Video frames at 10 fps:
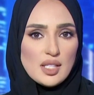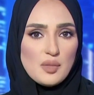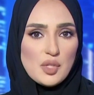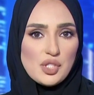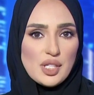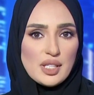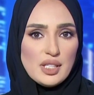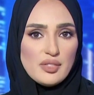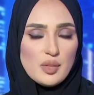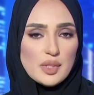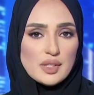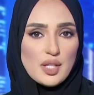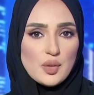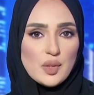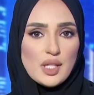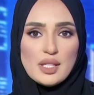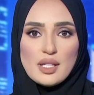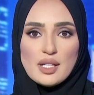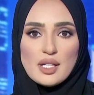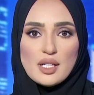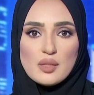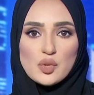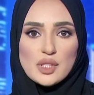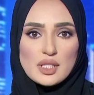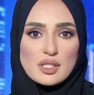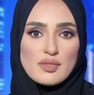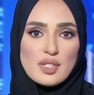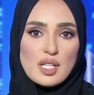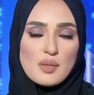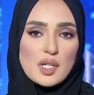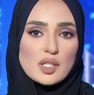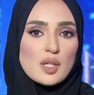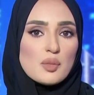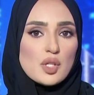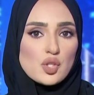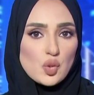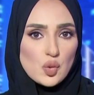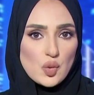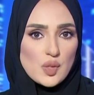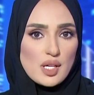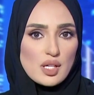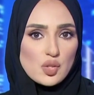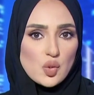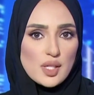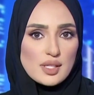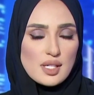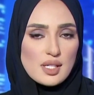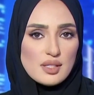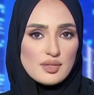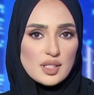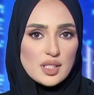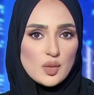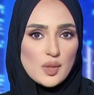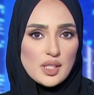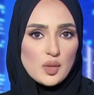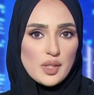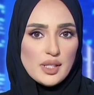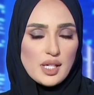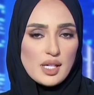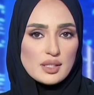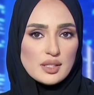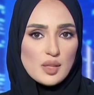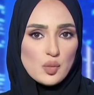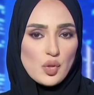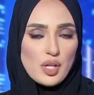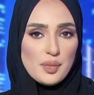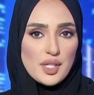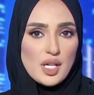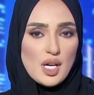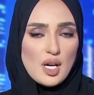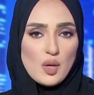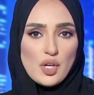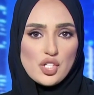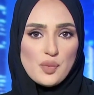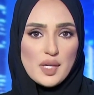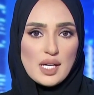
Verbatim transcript: قدم الشيخ خليفة بن طحنون آل نهيان مدير تنفيذي مكتب شؤون أسر الشهداء في ديوان ولي عهد أبو ظبي واجب